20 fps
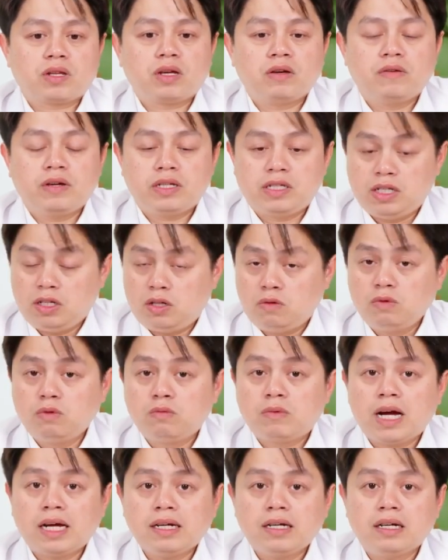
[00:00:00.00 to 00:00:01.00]
vệ sinh không
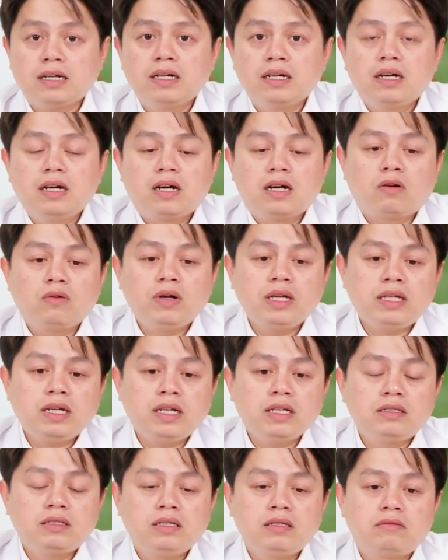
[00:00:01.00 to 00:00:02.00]
đúng cách ạ có nghĩa tức
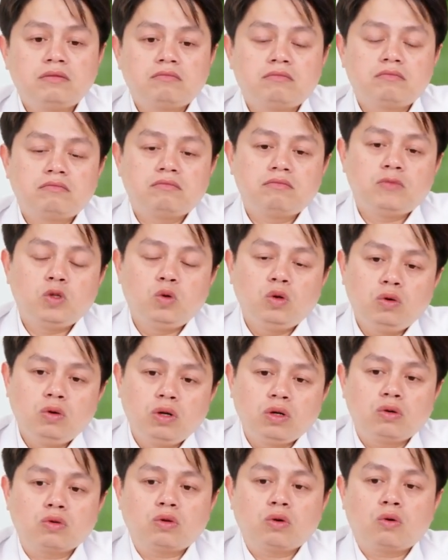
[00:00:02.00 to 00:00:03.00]
là gì luôn
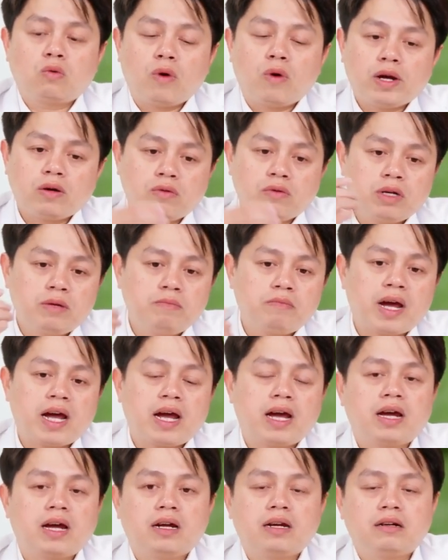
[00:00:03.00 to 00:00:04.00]
luôn có thói quen của người
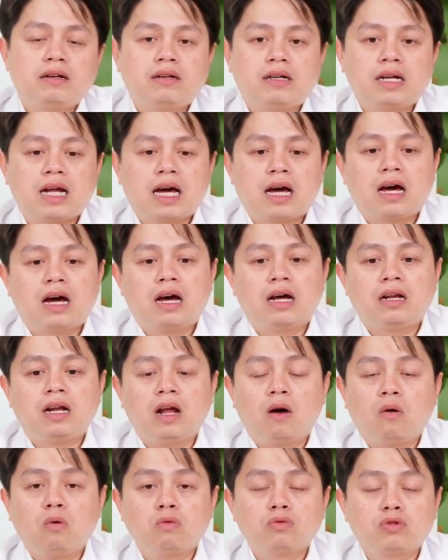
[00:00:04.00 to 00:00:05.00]
mẹ là
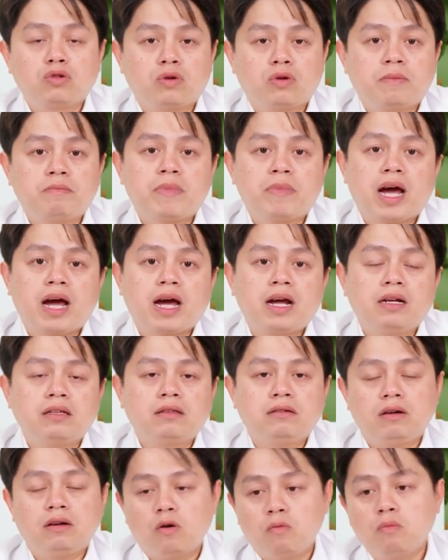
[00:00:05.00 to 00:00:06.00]
lau cho em bé là
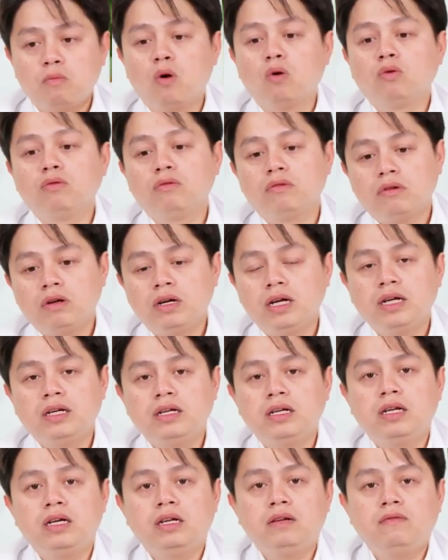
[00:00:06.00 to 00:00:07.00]
từ hậu môn
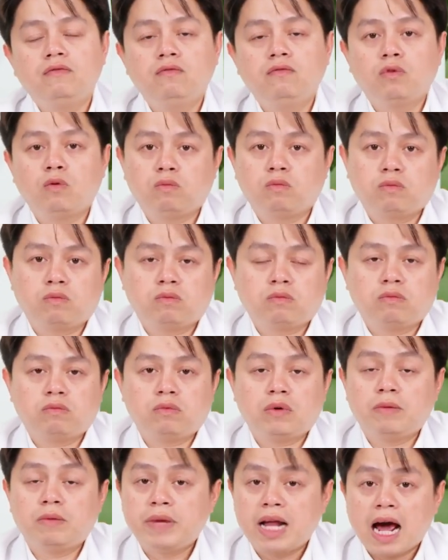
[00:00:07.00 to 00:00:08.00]
lên đến vùng
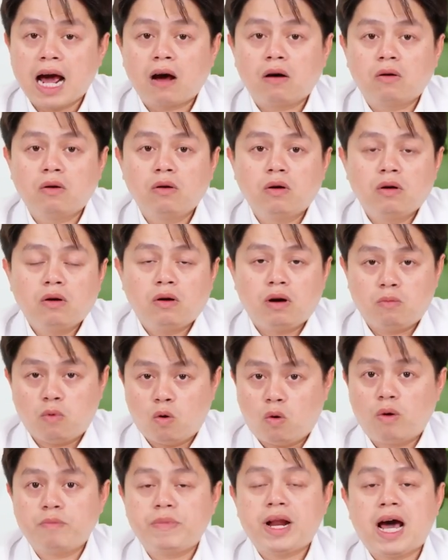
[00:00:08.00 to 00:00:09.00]
âm đạo âm
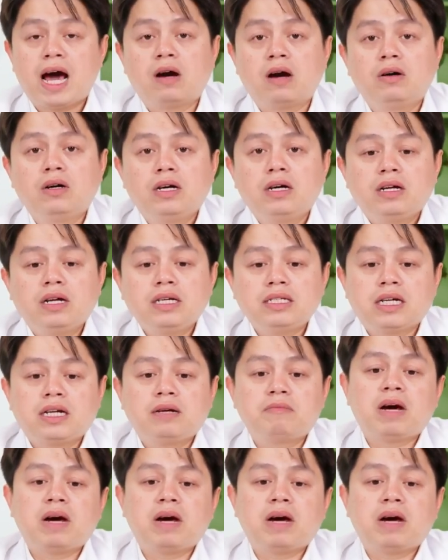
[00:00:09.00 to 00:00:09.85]
hộ âm đạo thành ra lại